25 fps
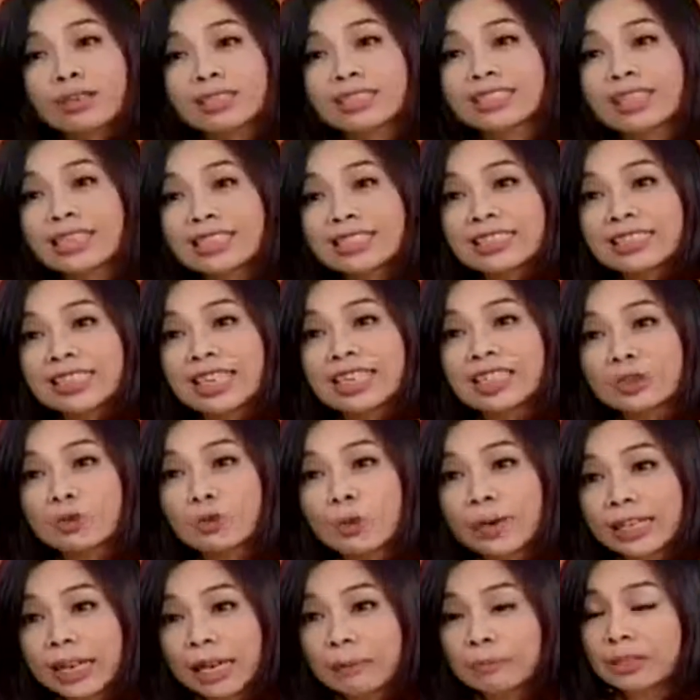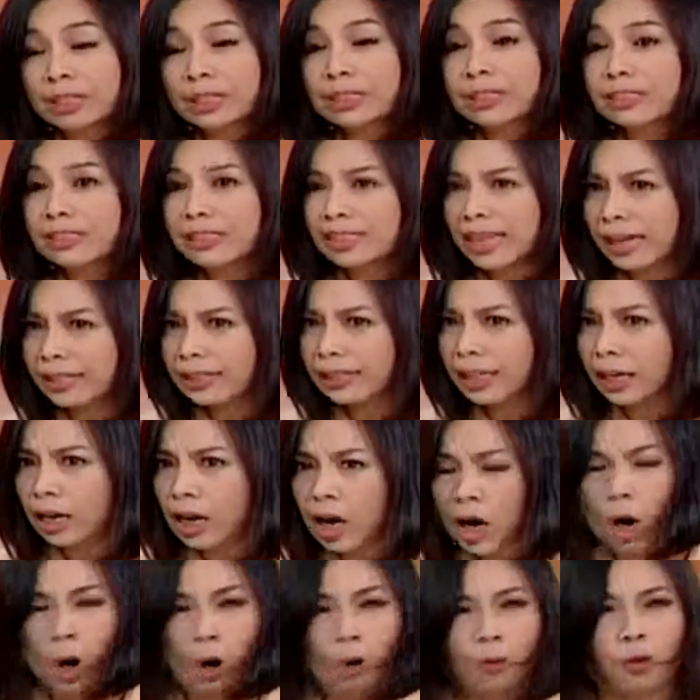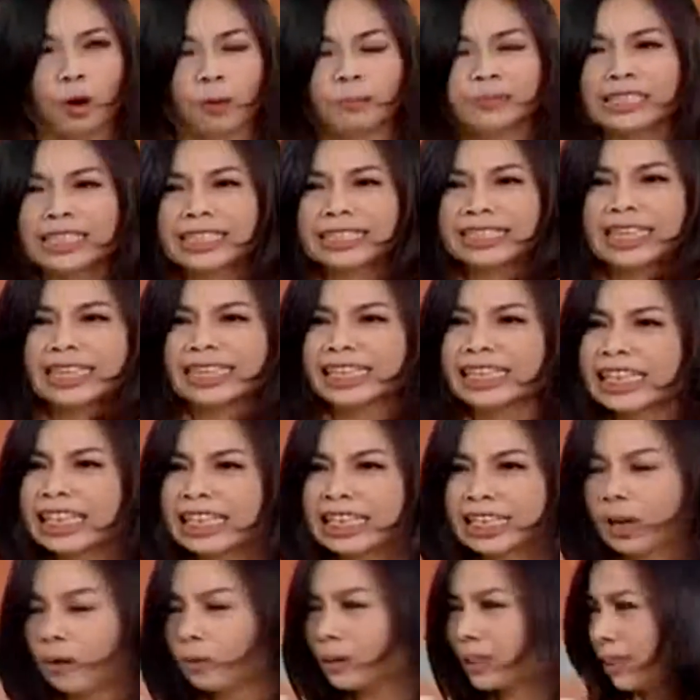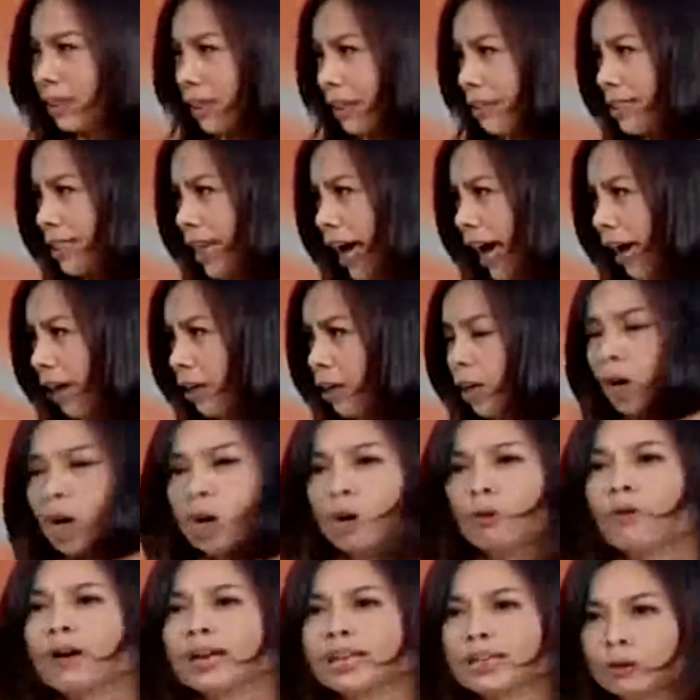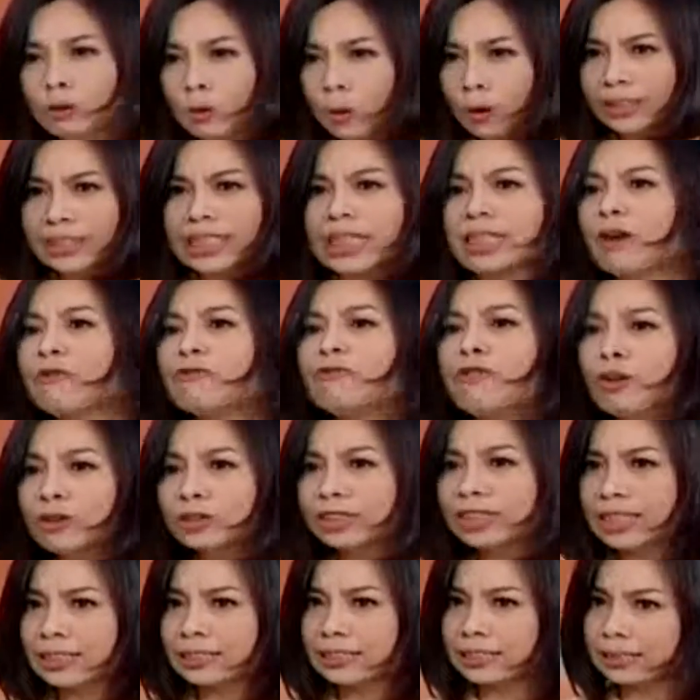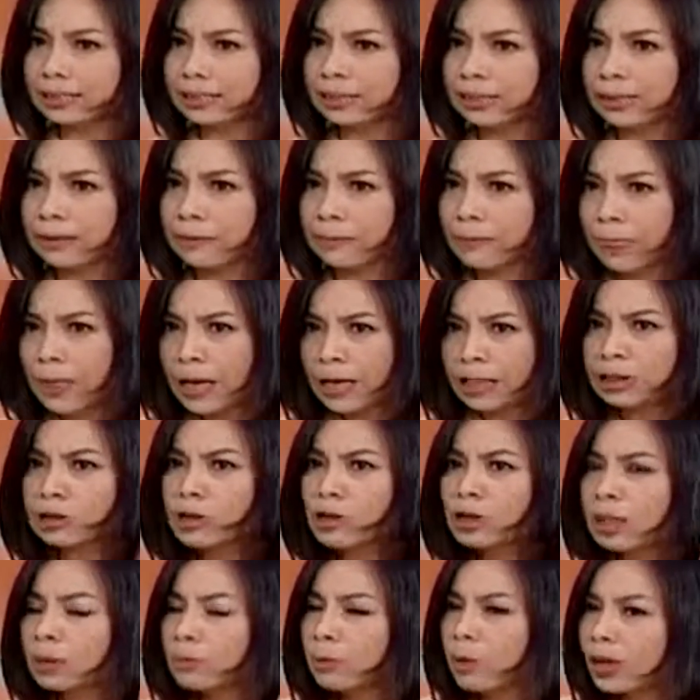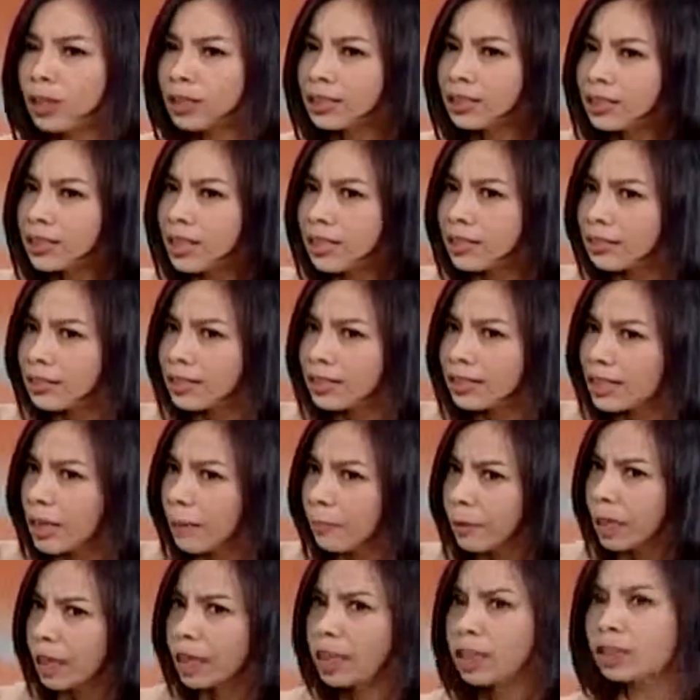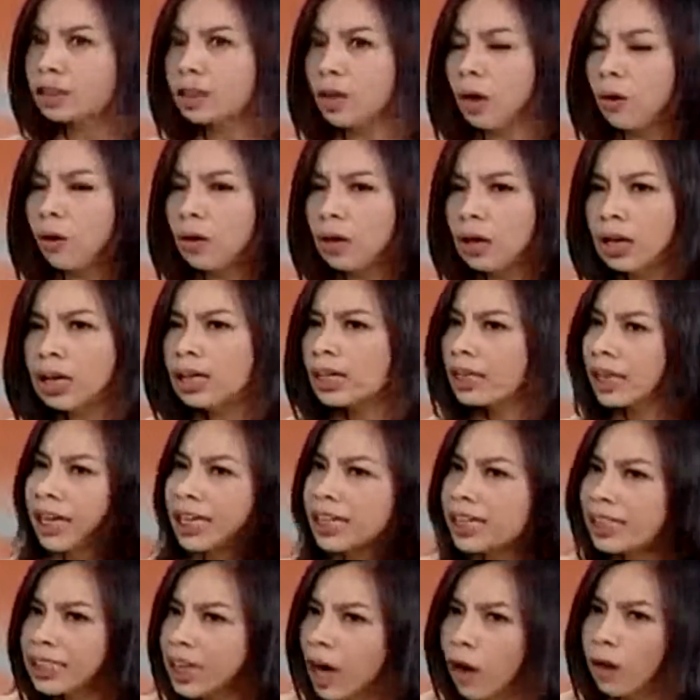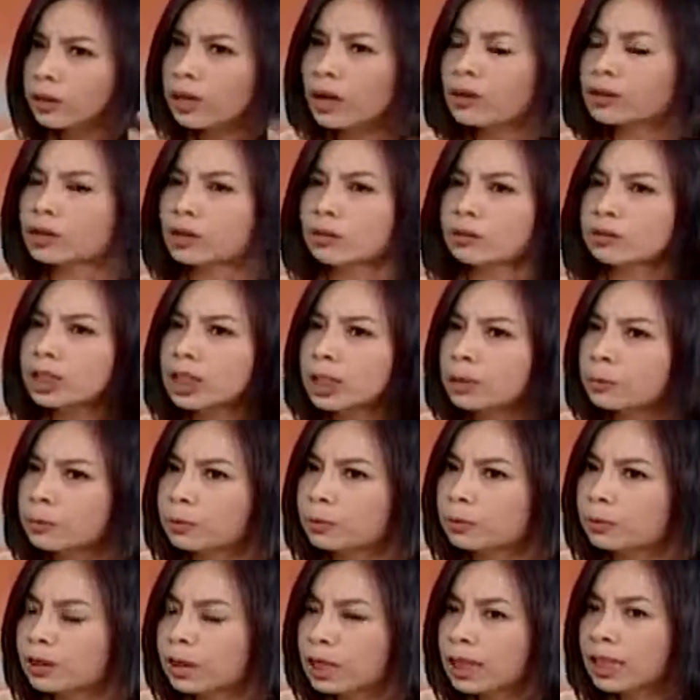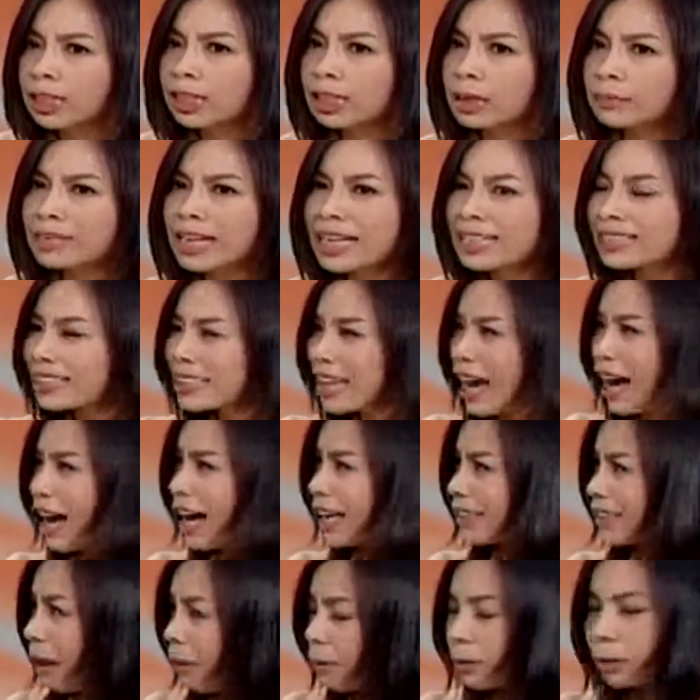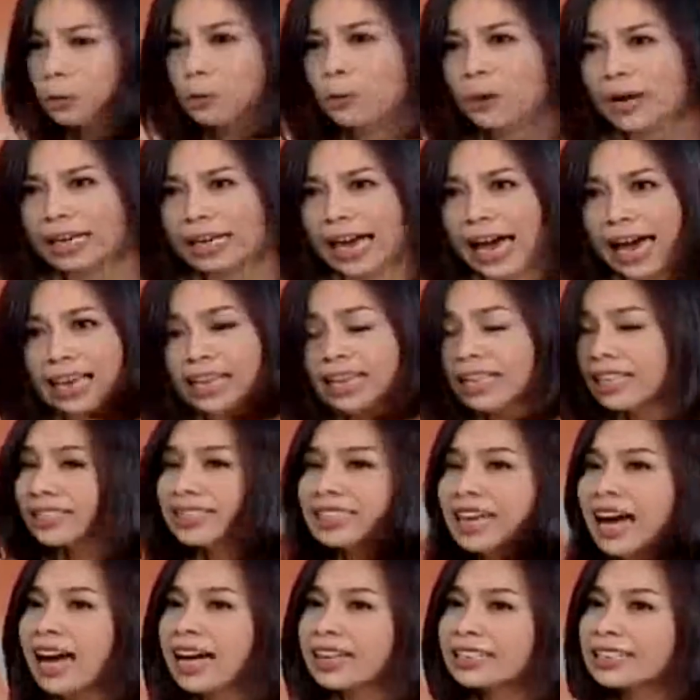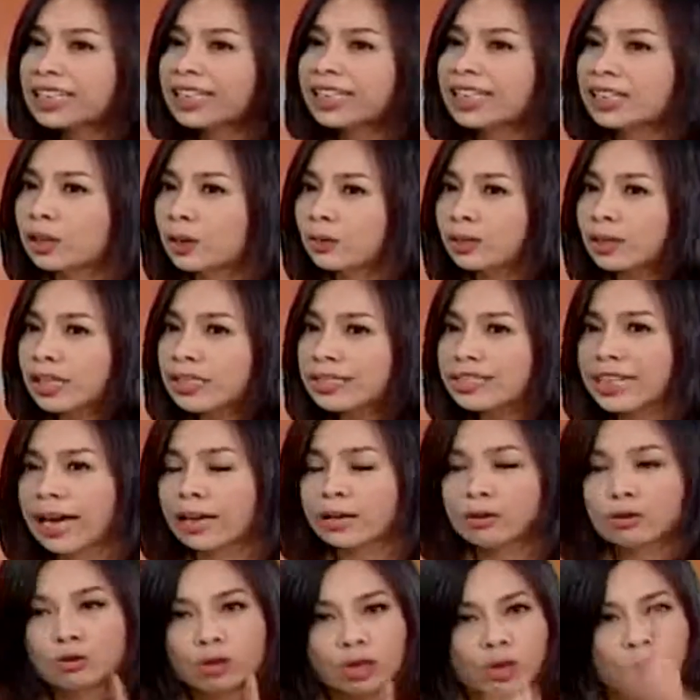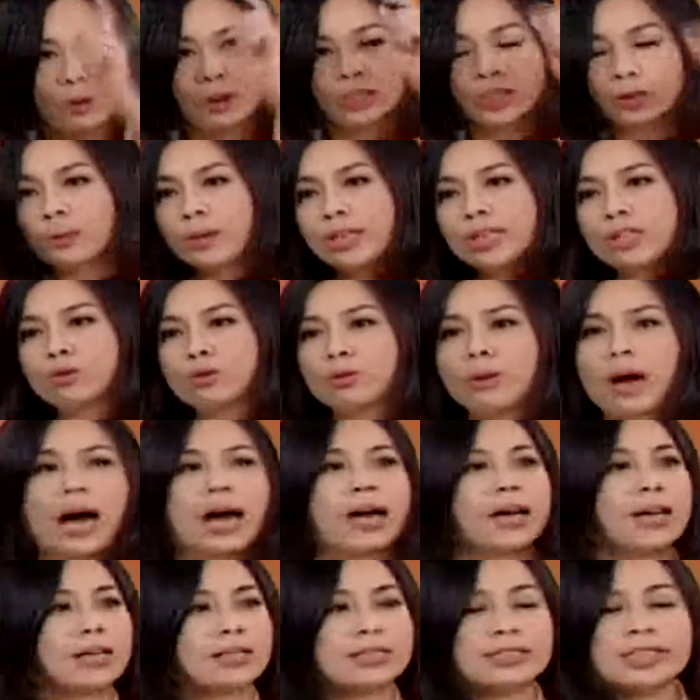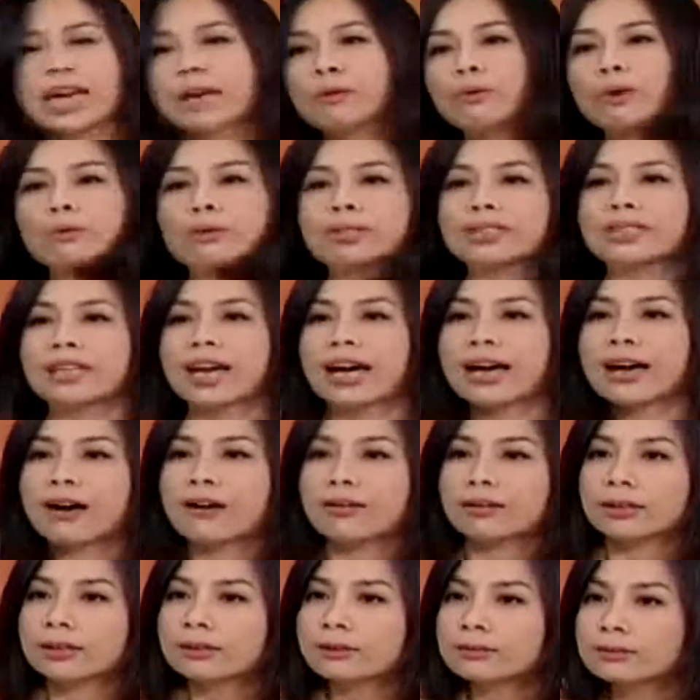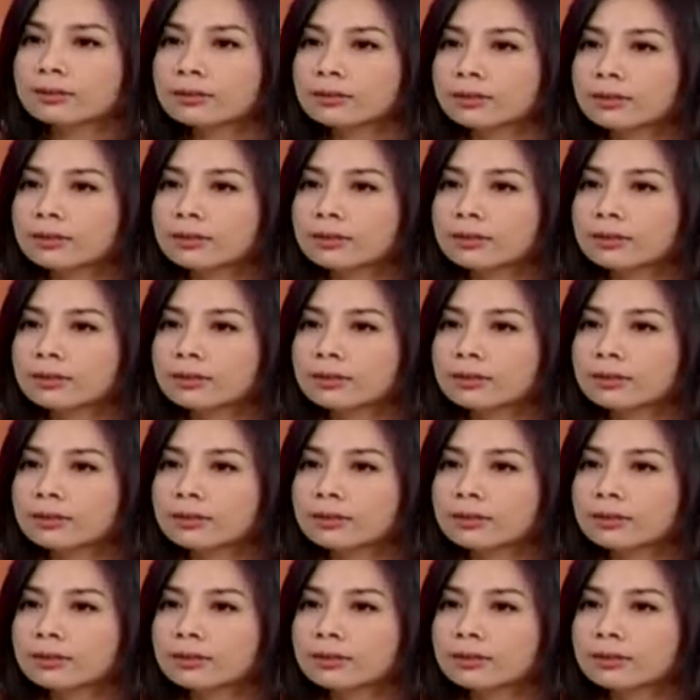说，生经业是未来明星产业。我们这些一流的人才，为了国家要奉献心力。结果你们为了政治上面的恶斗，可以搞到这种地步？你们在伤害台湾的未来，伤害这一流人才。最后，我只问一句话：蔡英文问的太好了，